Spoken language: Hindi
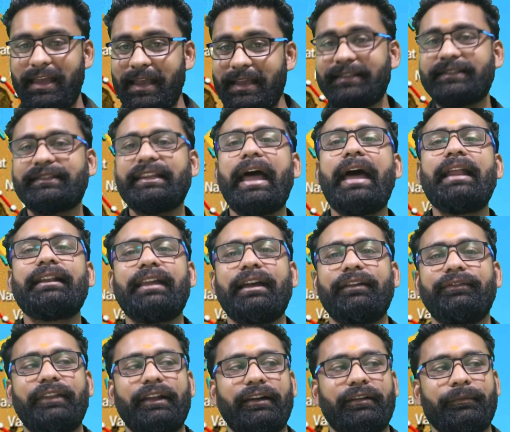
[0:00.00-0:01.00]
इस शहर के
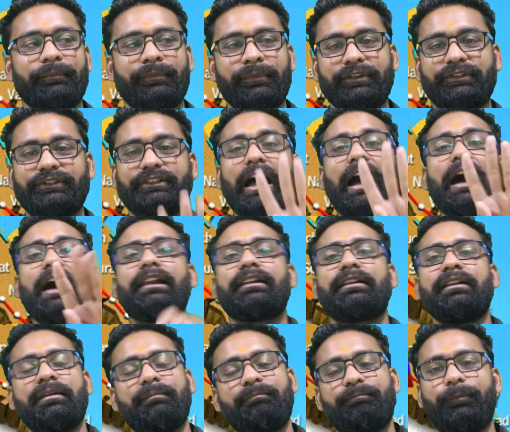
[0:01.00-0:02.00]
अंदर चार
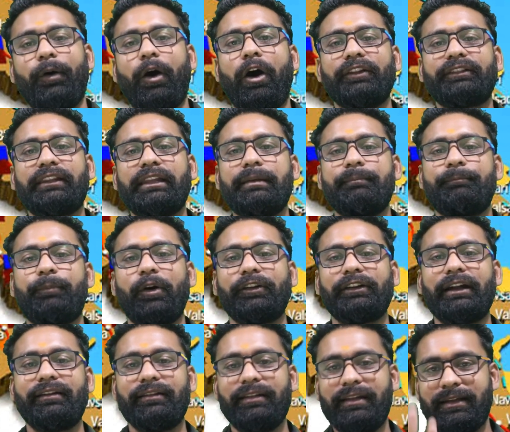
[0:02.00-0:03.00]
बहुत ही
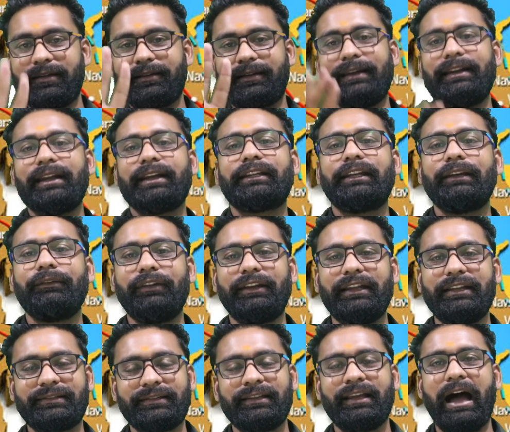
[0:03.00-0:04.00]
इंपॉर्टेंट
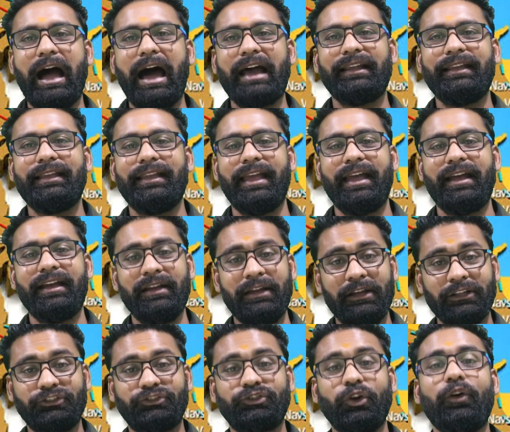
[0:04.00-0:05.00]
कनेक्टिविटीज आ रही
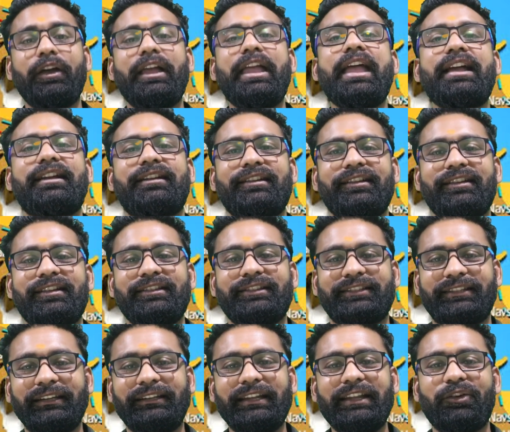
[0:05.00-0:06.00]
हैं जो एक
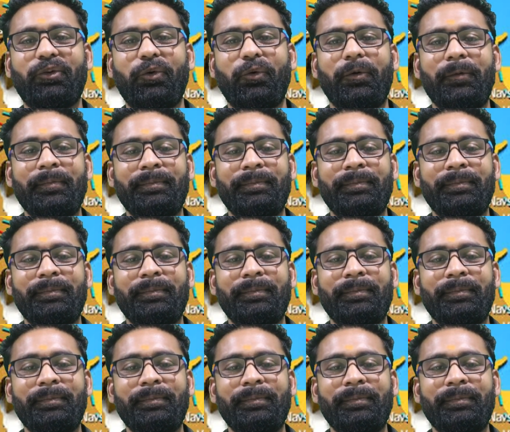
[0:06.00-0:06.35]
सिटी को